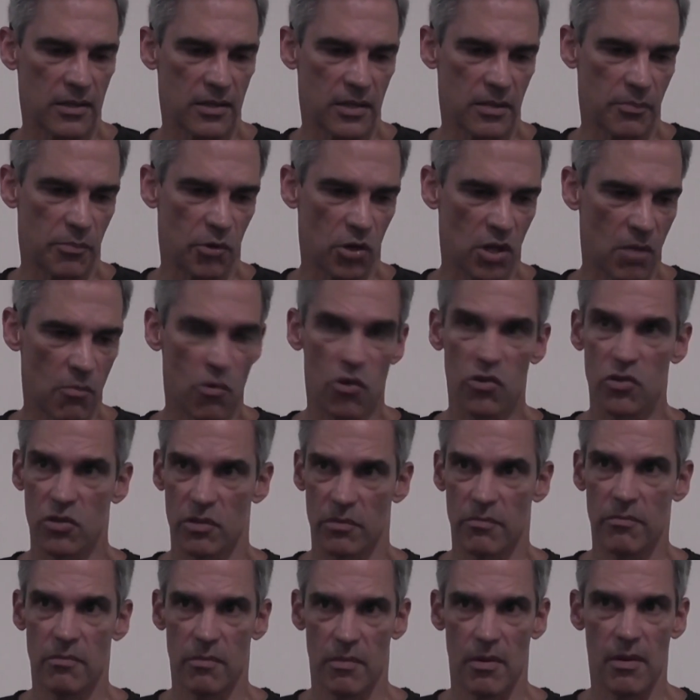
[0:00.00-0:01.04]
si
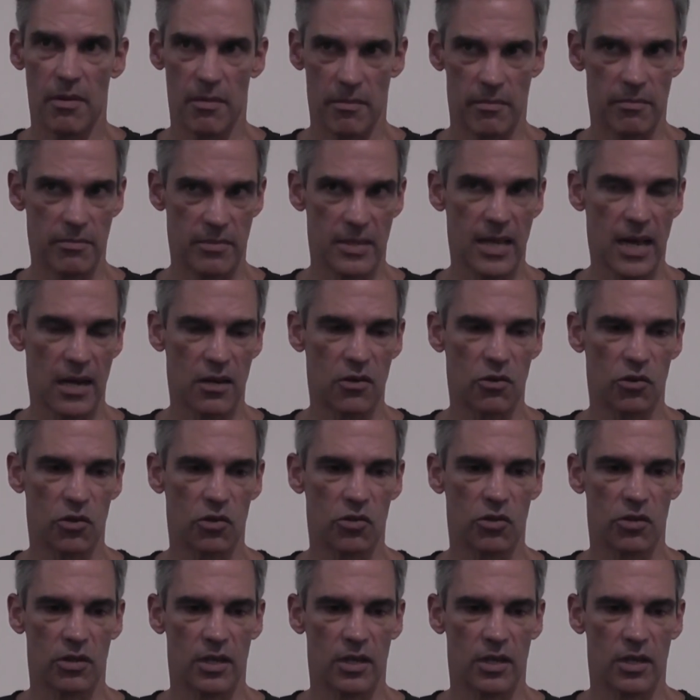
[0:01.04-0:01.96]
podemos darnos,